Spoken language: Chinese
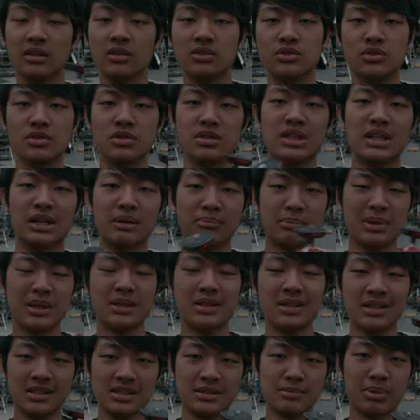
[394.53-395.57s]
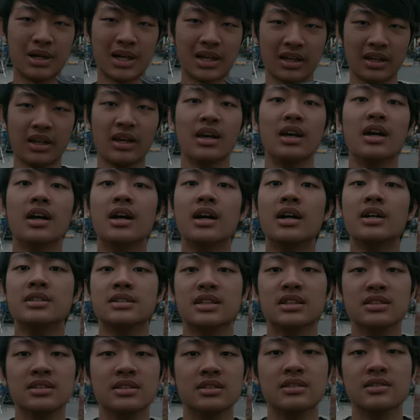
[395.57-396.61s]
就是两边一直拍
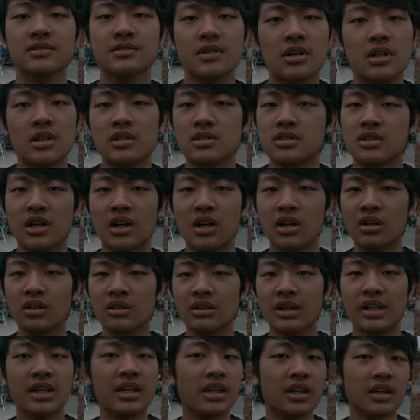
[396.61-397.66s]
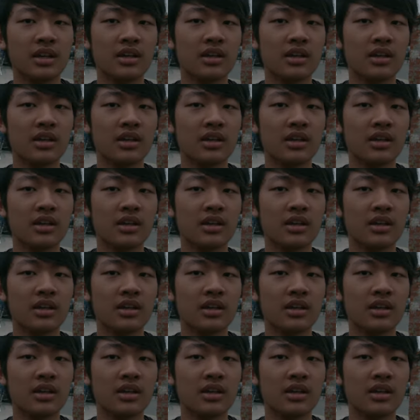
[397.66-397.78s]
这样子，超累。